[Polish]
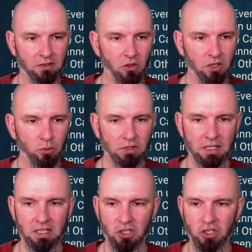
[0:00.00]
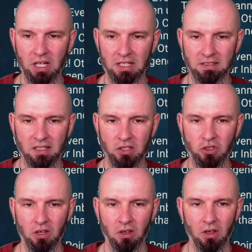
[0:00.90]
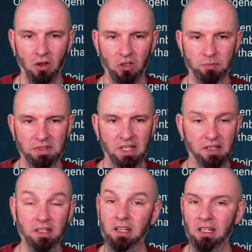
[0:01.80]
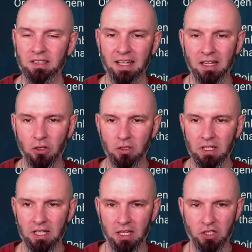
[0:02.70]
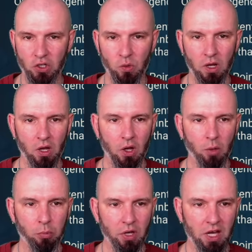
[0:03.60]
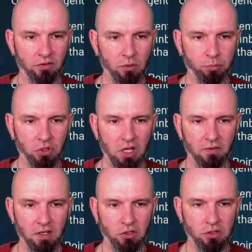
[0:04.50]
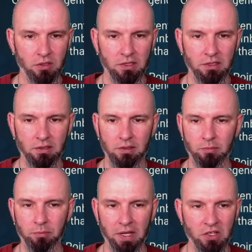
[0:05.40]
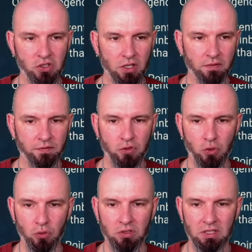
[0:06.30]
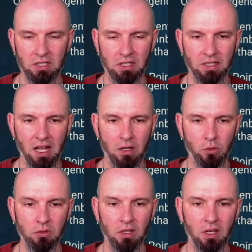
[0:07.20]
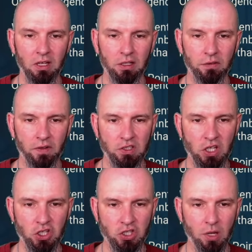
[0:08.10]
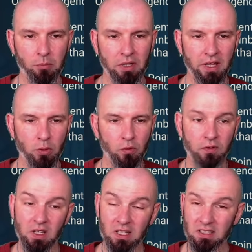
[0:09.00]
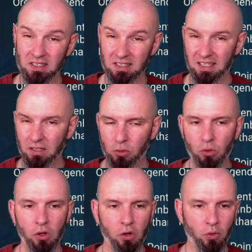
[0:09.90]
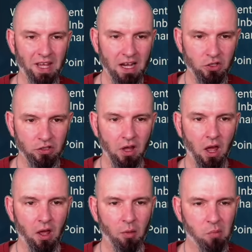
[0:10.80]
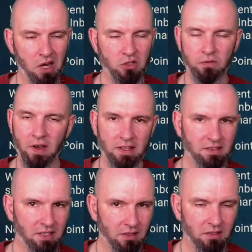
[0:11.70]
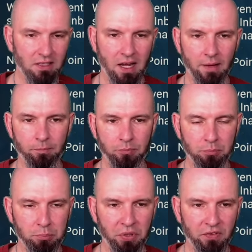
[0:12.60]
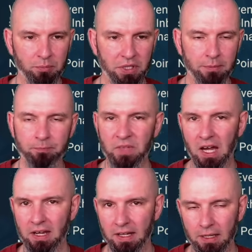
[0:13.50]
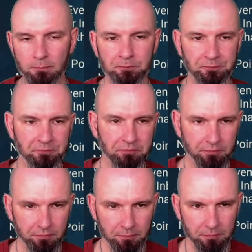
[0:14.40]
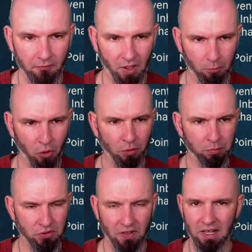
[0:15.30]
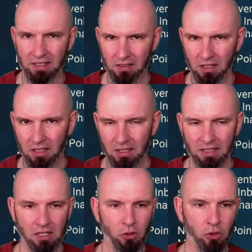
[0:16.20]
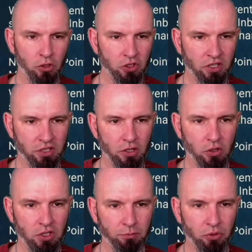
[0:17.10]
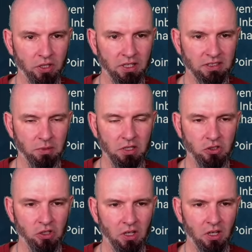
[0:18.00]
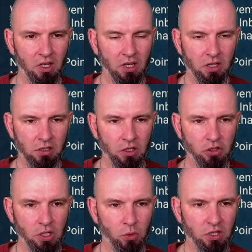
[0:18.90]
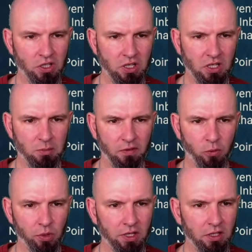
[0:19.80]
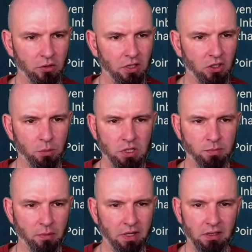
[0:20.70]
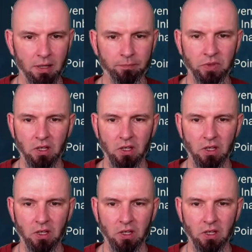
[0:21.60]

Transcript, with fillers: No i tutaj też dali znać o specjalnych nagrodach, jakie się pojawią, ponieważ y, będzie wśród tych nagród 20 banerów z setu Reaction. Bardzo fajny set na PvP, na arenę, bo on pozwala tak ochronić naszego czempiona i zmienić krytyczne uderzenie chyba w wiki, to ja dobrze pamiętam.